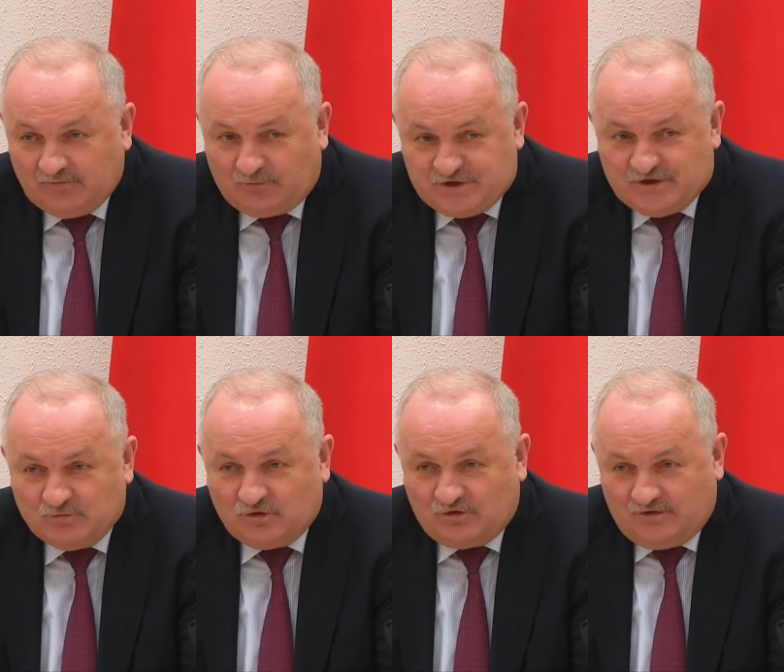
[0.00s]

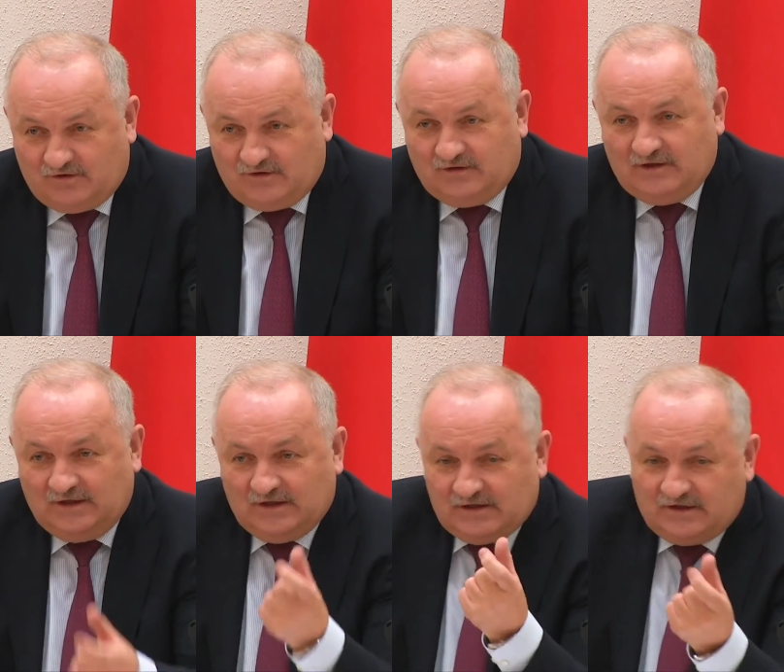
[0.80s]
Почему,
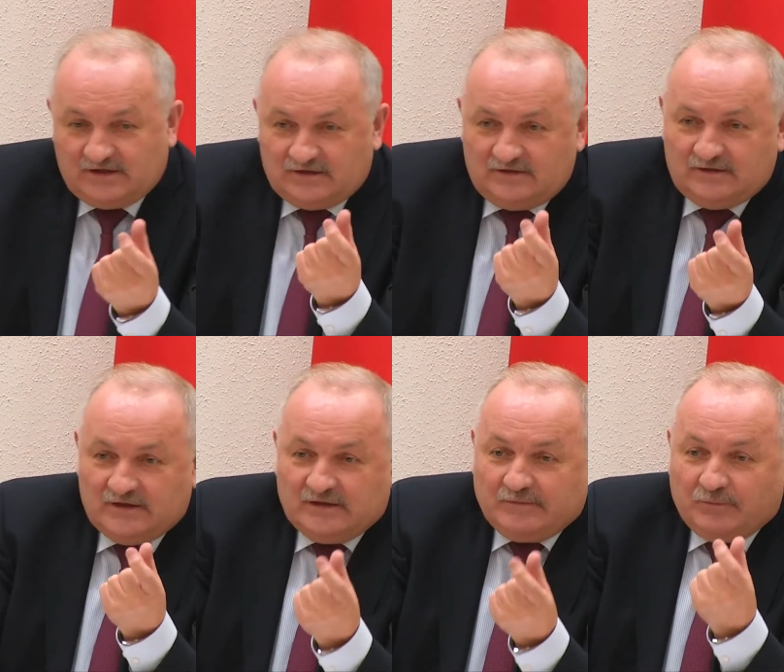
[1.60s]

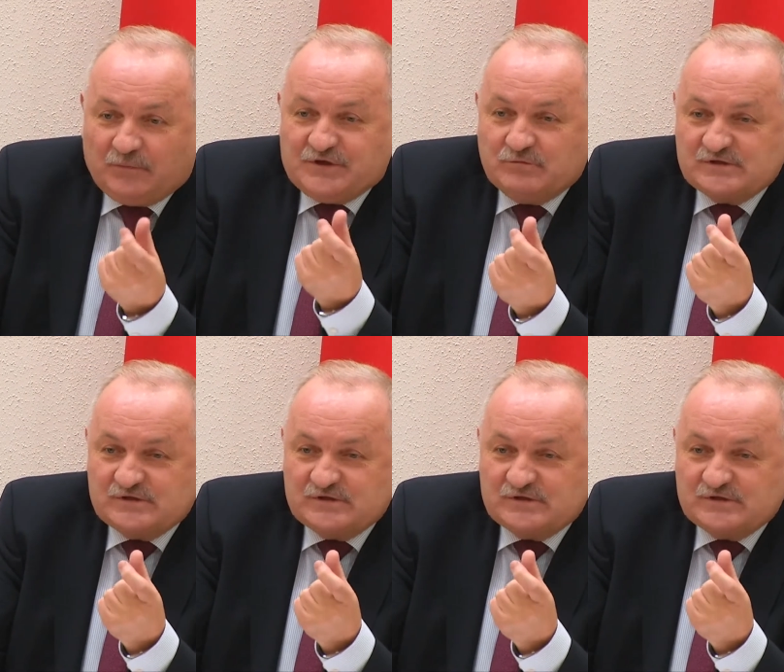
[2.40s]
почему,